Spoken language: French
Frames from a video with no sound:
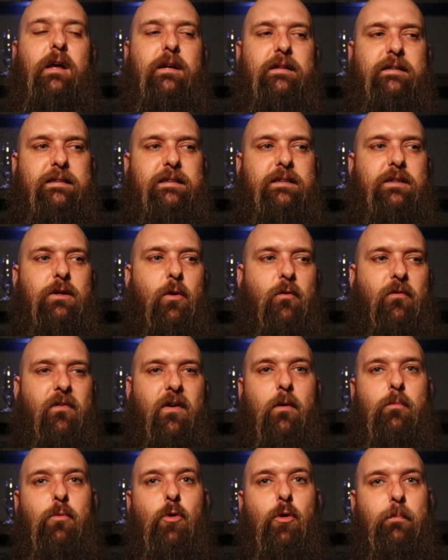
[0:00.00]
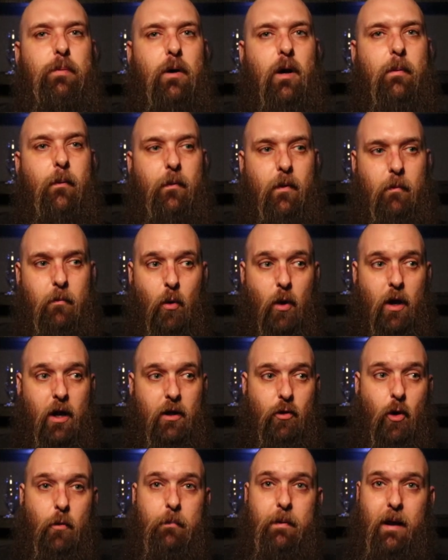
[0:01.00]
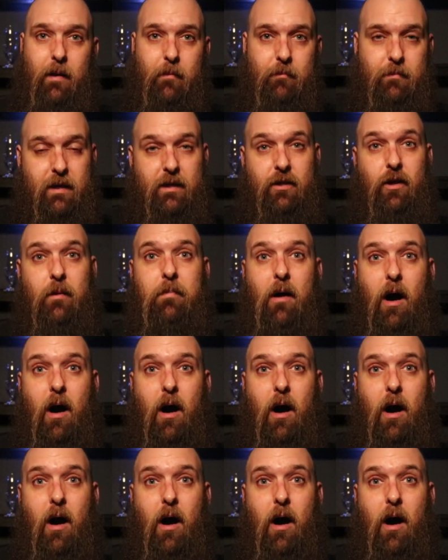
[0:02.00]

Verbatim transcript: Si on fait un groupe on a besoin d'un permis de